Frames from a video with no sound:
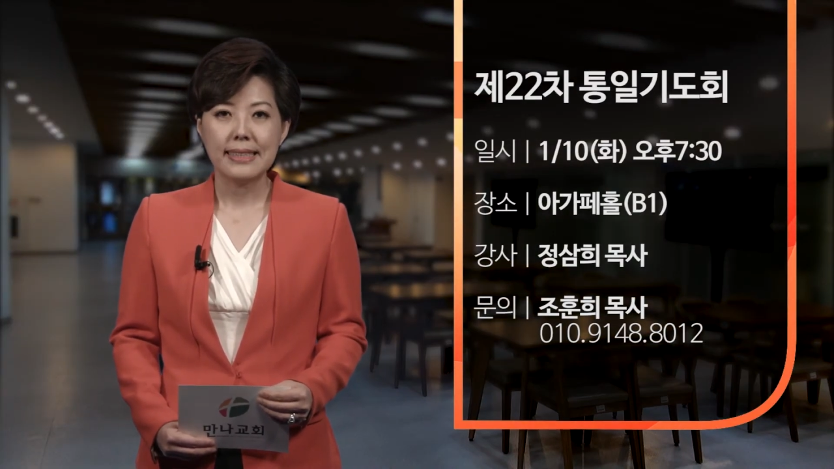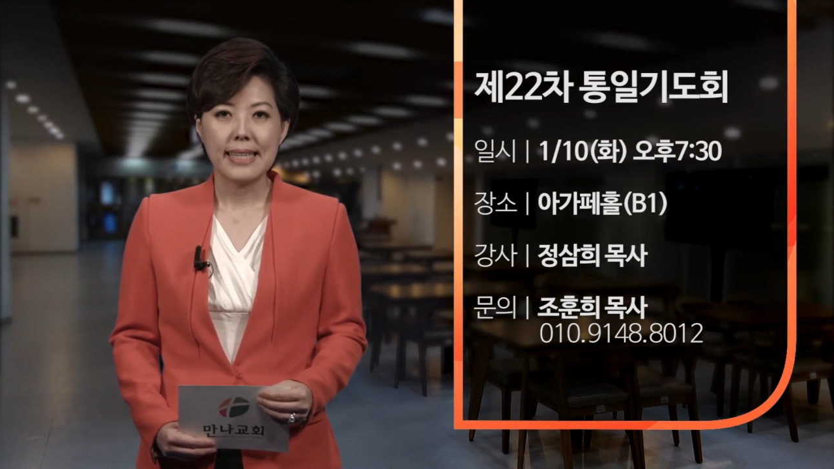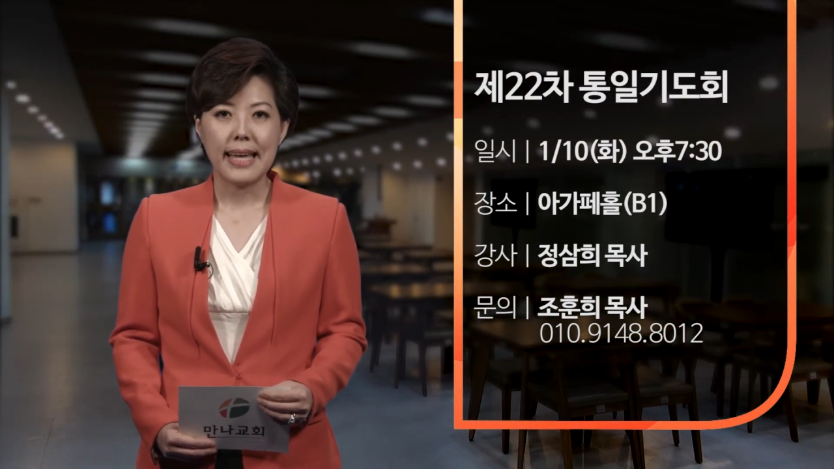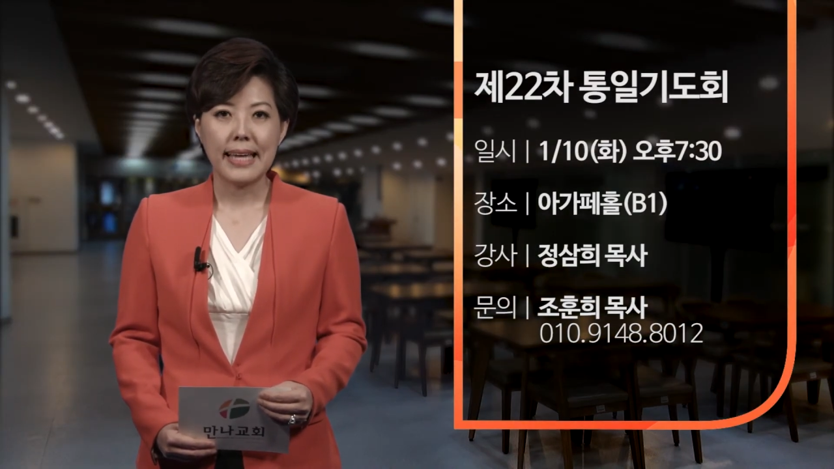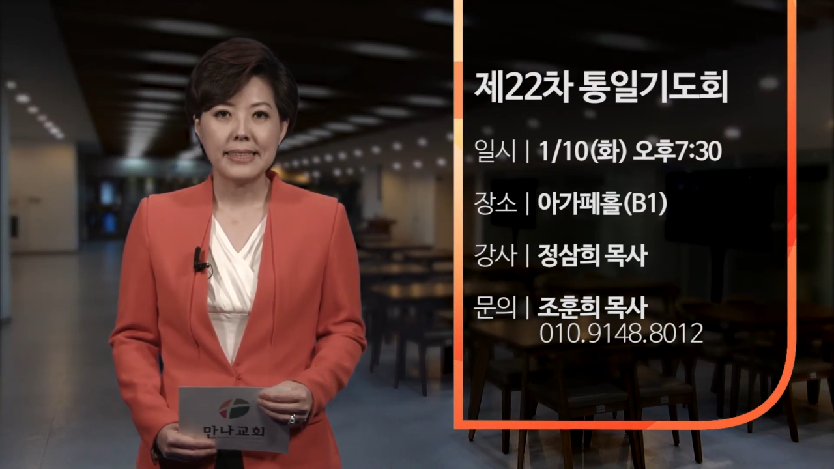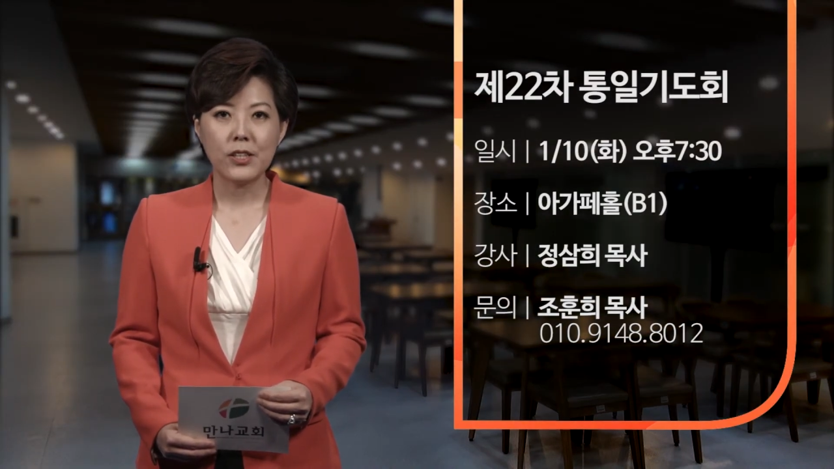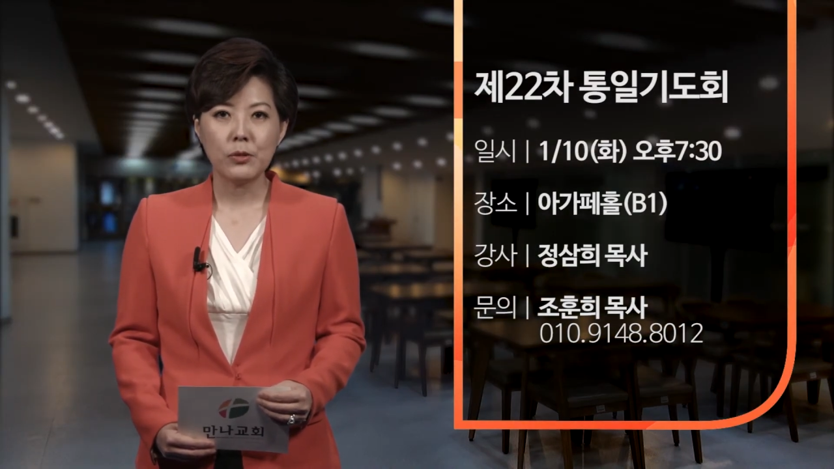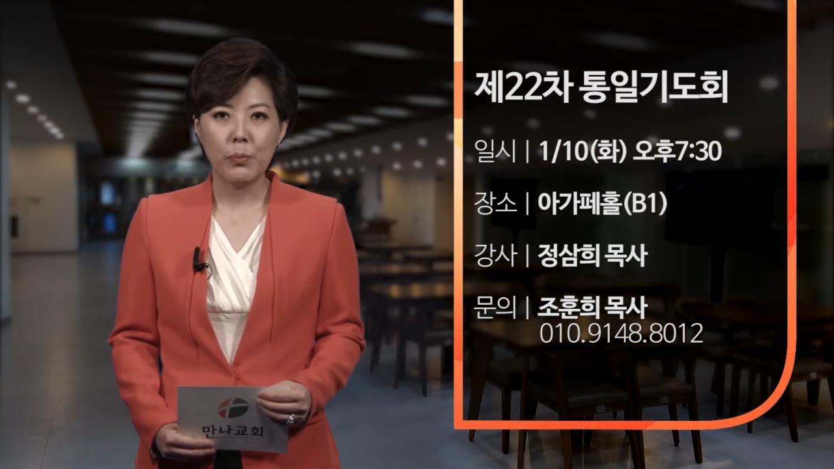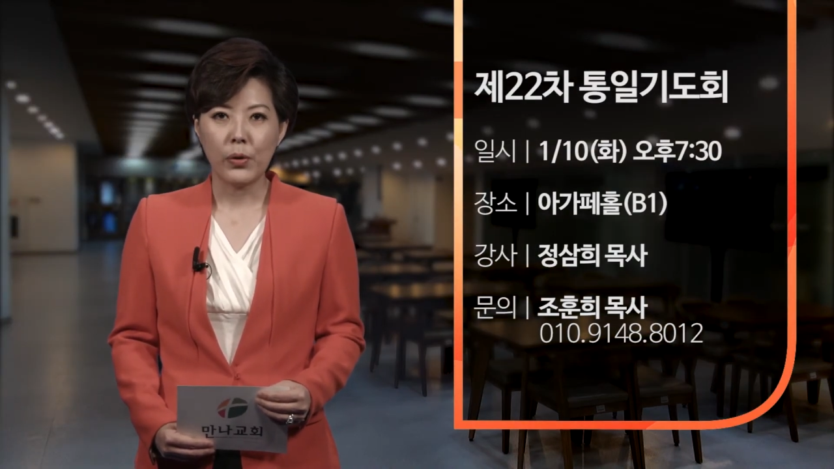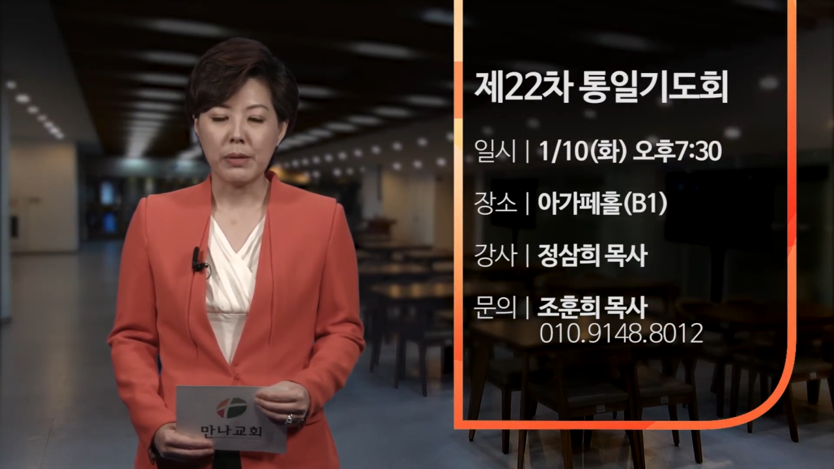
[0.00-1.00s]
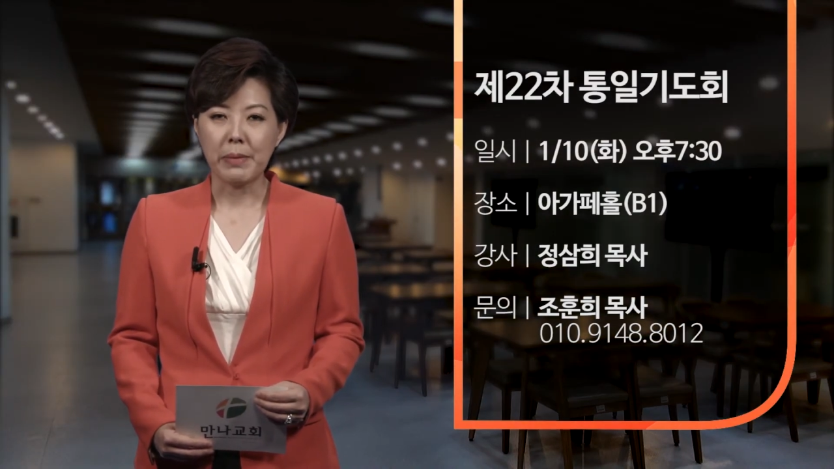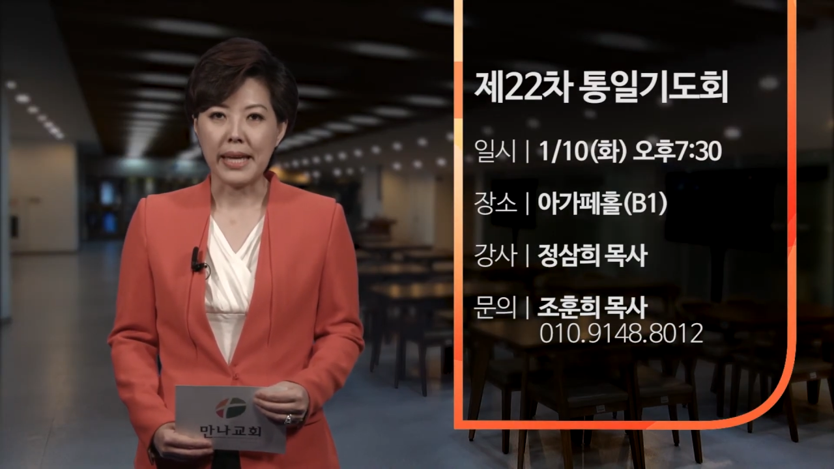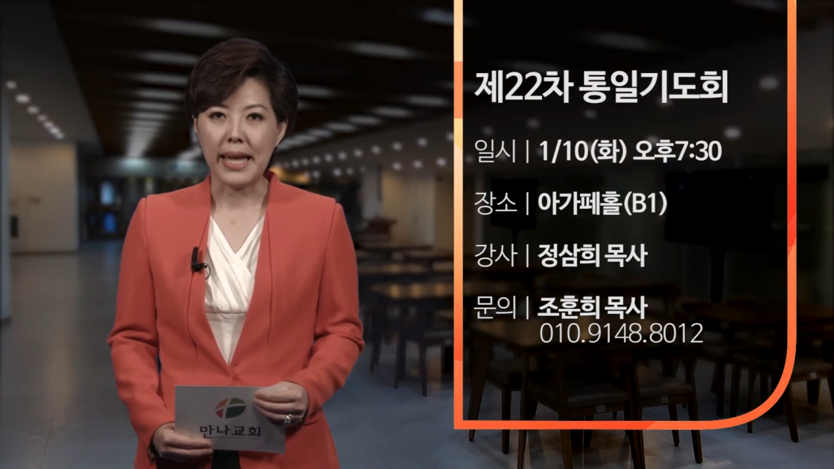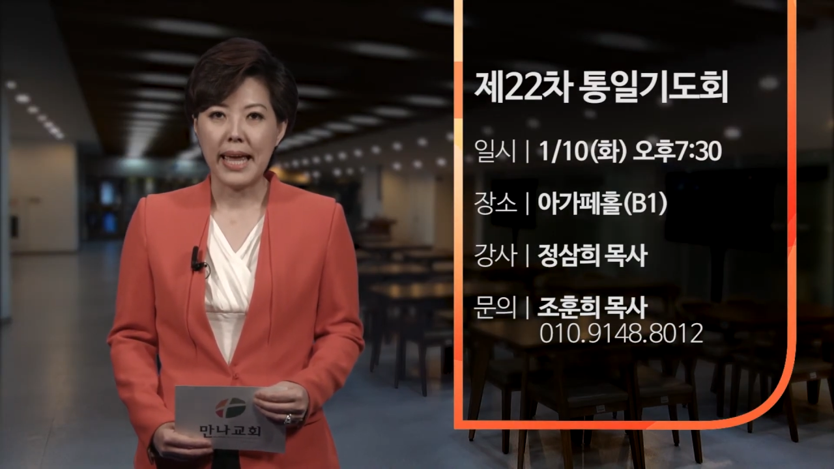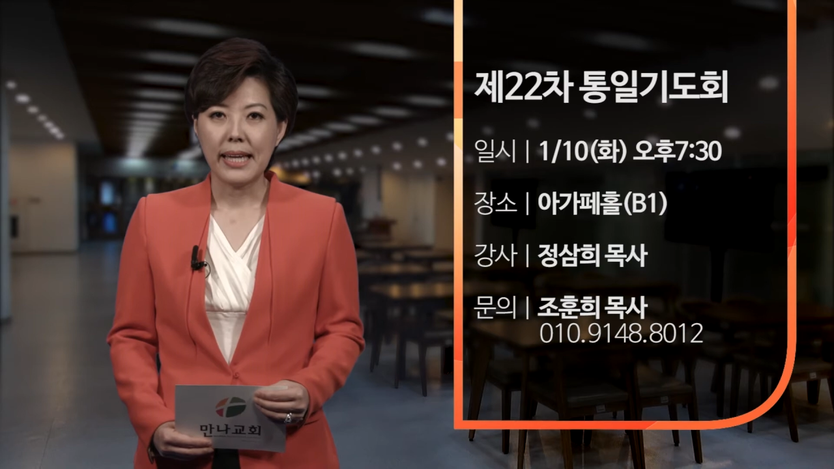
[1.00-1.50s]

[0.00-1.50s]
새해 첫 모임이